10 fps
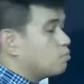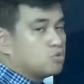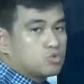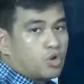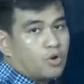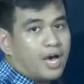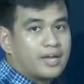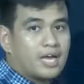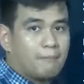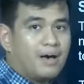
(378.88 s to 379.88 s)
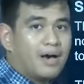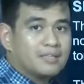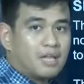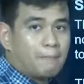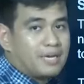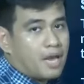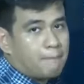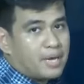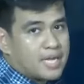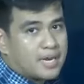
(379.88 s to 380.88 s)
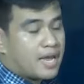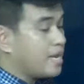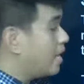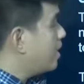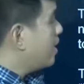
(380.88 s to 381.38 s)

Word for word: monsoon na yung hangin habagat na pinapairal